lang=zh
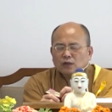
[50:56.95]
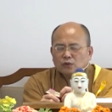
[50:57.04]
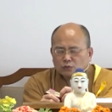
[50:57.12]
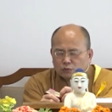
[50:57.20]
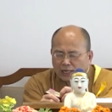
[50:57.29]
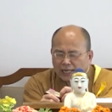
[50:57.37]

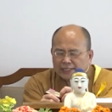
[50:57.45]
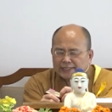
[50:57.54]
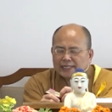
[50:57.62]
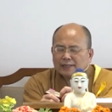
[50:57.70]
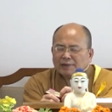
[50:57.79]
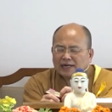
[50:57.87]
如来
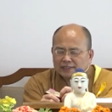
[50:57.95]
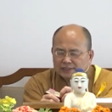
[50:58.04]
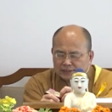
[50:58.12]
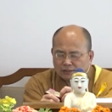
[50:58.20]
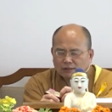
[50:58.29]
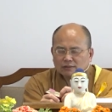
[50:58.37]
涅盘了
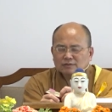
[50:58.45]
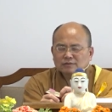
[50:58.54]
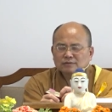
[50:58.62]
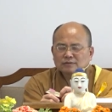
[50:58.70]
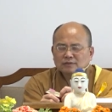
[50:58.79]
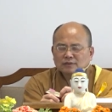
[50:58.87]
之
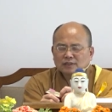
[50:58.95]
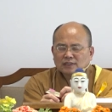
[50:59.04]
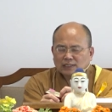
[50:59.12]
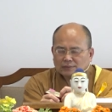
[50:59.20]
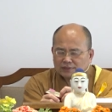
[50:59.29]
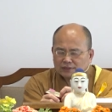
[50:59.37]
后，
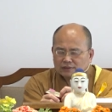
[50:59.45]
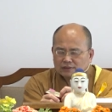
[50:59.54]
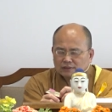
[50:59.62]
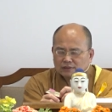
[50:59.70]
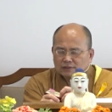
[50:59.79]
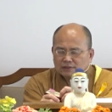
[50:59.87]
那么
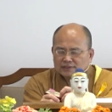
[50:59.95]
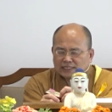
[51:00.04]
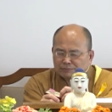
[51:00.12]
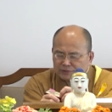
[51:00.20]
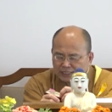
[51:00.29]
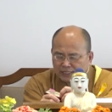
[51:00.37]

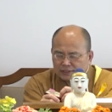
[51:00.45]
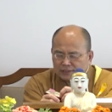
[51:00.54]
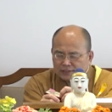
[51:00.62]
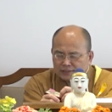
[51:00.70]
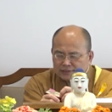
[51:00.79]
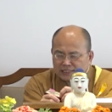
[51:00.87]
在不在？
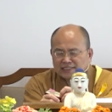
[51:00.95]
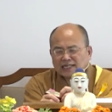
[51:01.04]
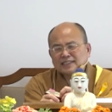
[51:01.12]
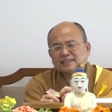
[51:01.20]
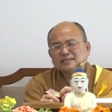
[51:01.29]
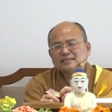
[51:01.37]
在
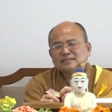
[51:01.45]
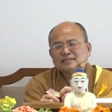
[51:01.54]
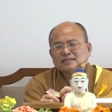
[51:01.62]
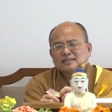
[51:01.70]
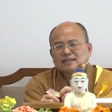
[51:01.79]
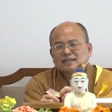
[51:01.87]
哪里？
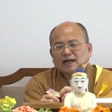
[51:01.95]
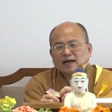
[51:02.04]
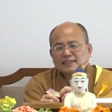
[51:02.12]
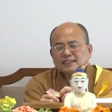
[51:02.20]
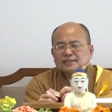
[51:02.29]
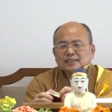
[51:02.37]

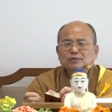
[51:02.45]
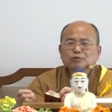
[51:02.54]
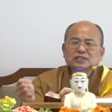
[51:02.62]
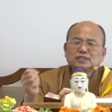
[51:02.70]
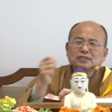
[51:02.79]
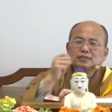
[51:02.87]
啊，其实这个
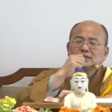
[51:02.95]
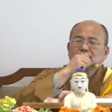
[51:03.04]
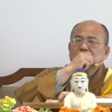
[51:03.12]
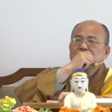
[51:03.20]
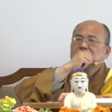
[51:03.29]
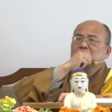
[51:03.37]
问
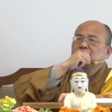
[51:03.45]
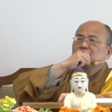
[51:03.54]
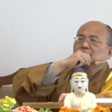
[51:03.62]
题